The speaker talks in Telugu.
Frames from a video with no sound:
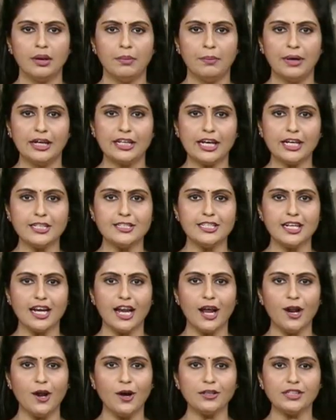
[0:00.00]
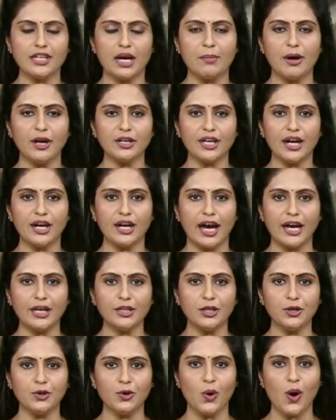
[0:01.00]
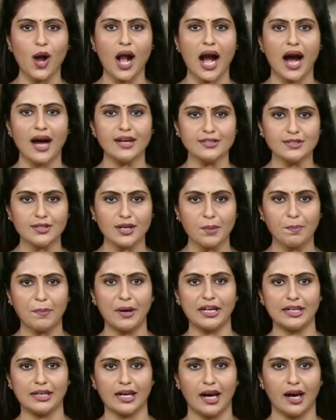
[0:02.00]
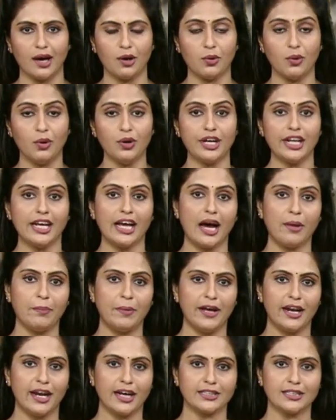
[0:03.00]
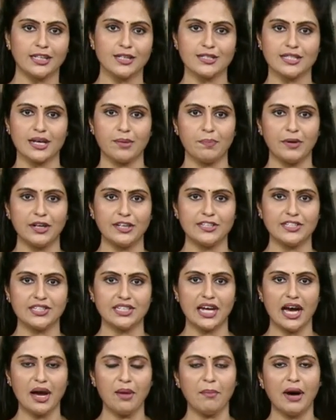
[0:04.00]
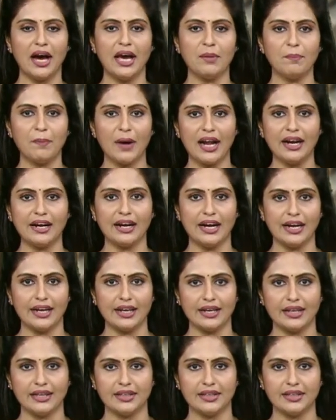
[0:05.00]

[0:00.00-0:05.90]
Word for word: మెదక్ జిల్లాలో టమాటా రైతుకు కాసుల పంట కోటి యాభై లక్షలు సంపాదించిన మహిపాల్ రెడ్డి